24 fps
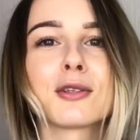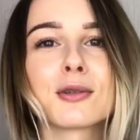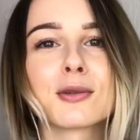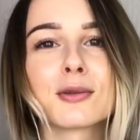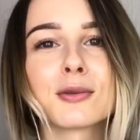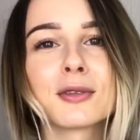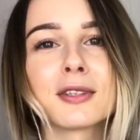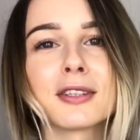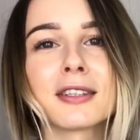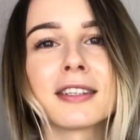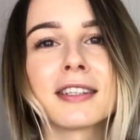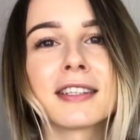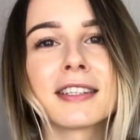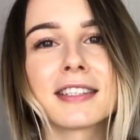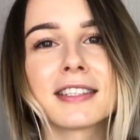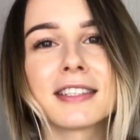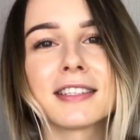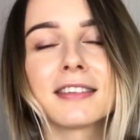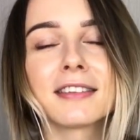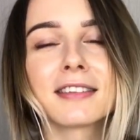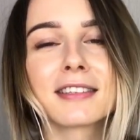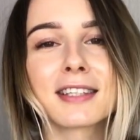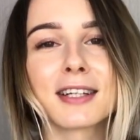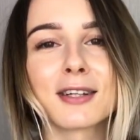круто
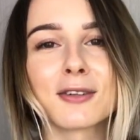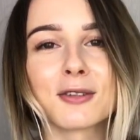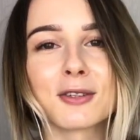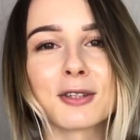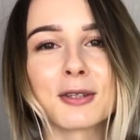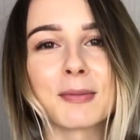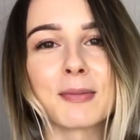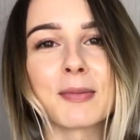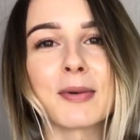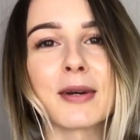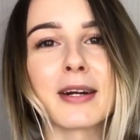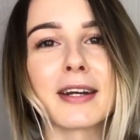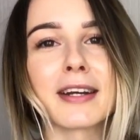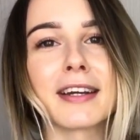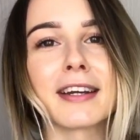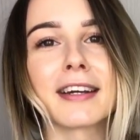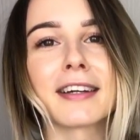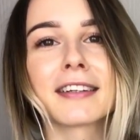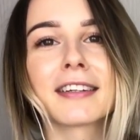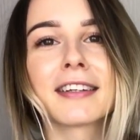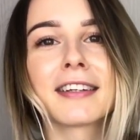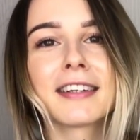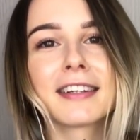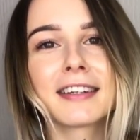сделать какой-то
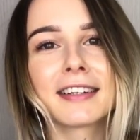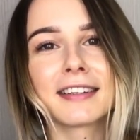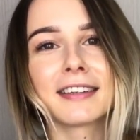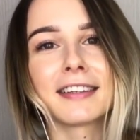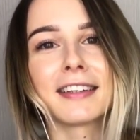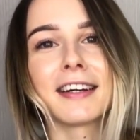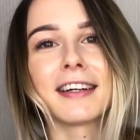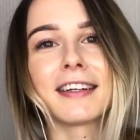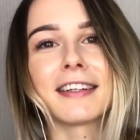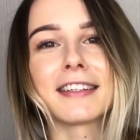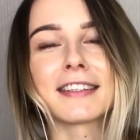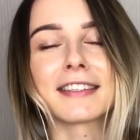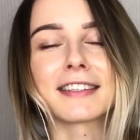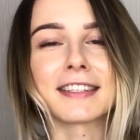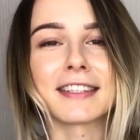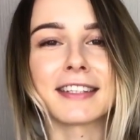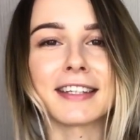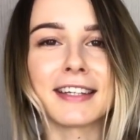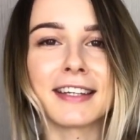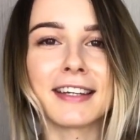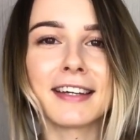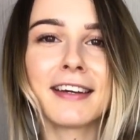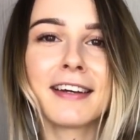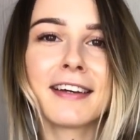проект на
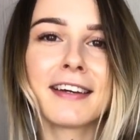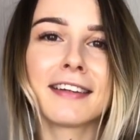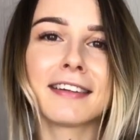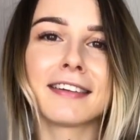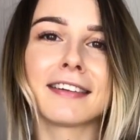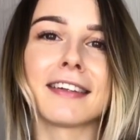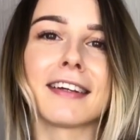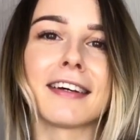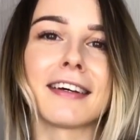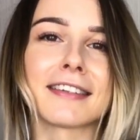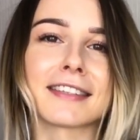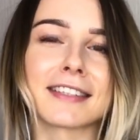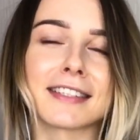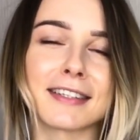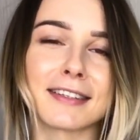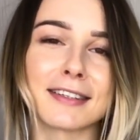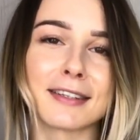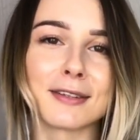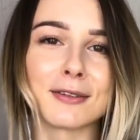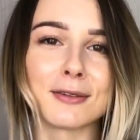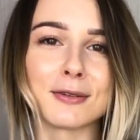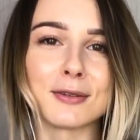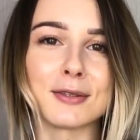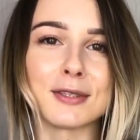языке, на
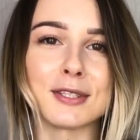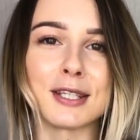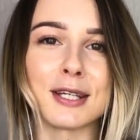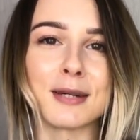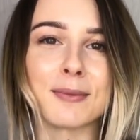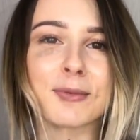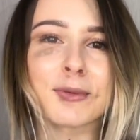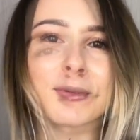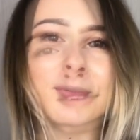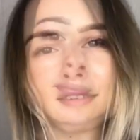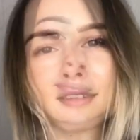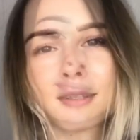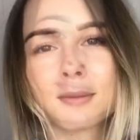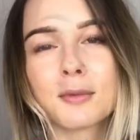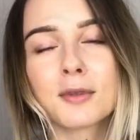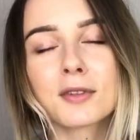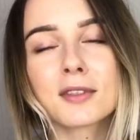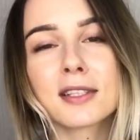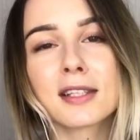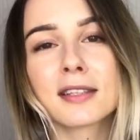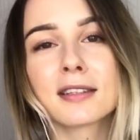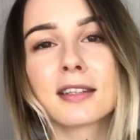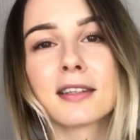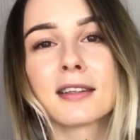заданную тему. На мой
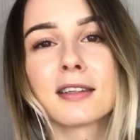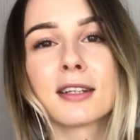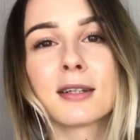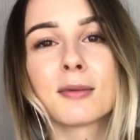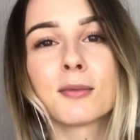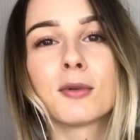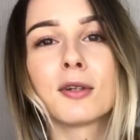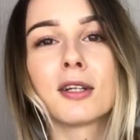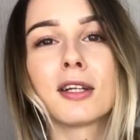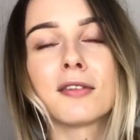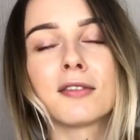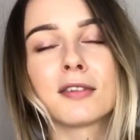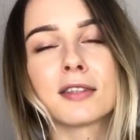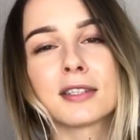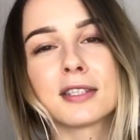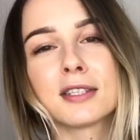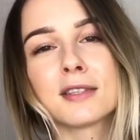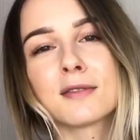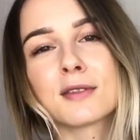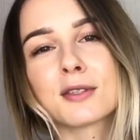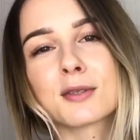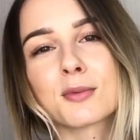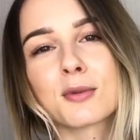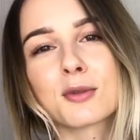взгляд, это наиболее
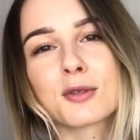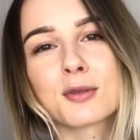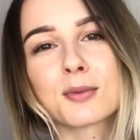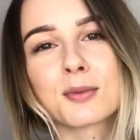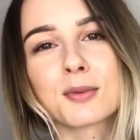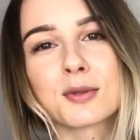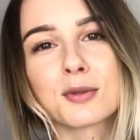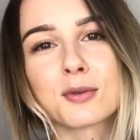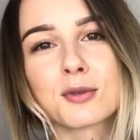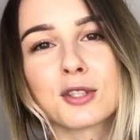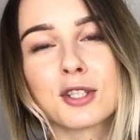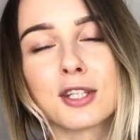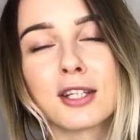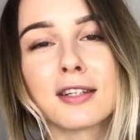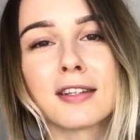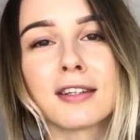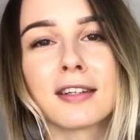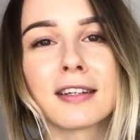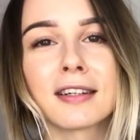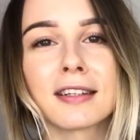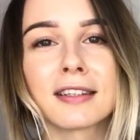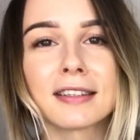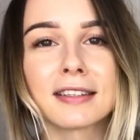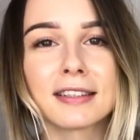эффективный способ
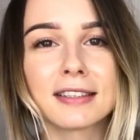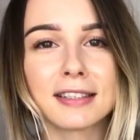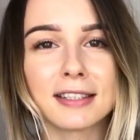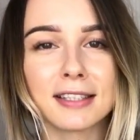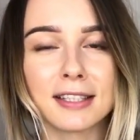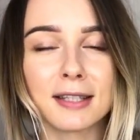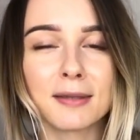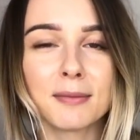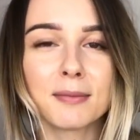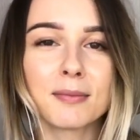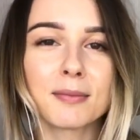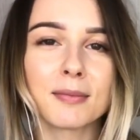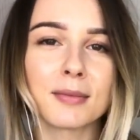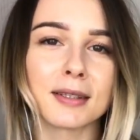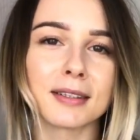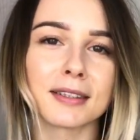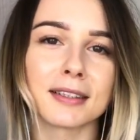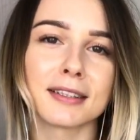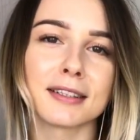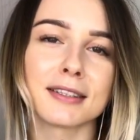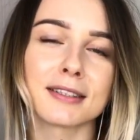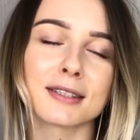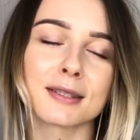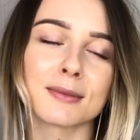изучения тем по
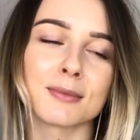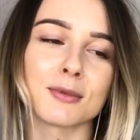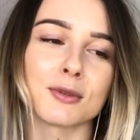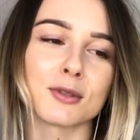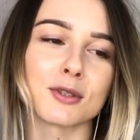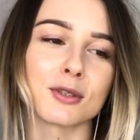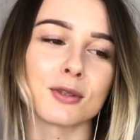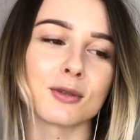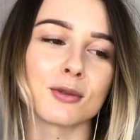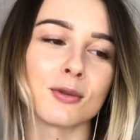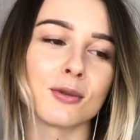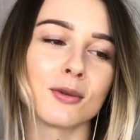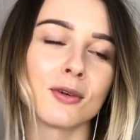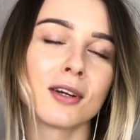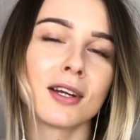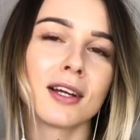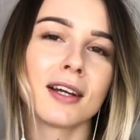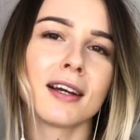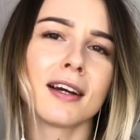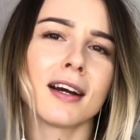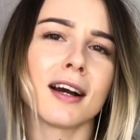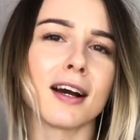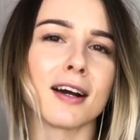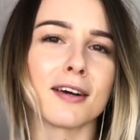английскому языку,
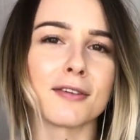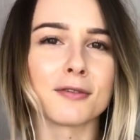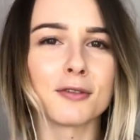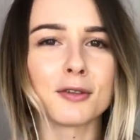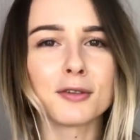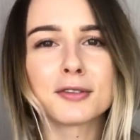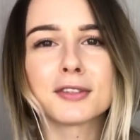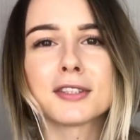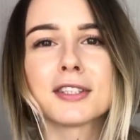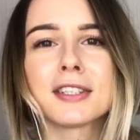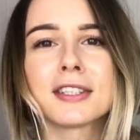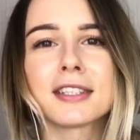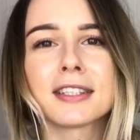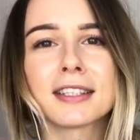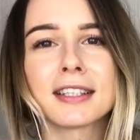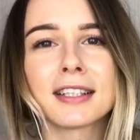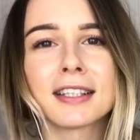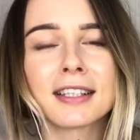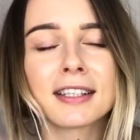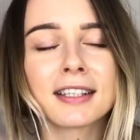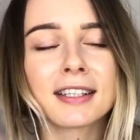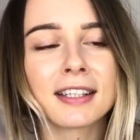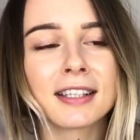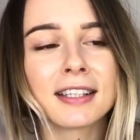а вовсе
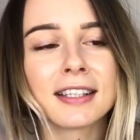никак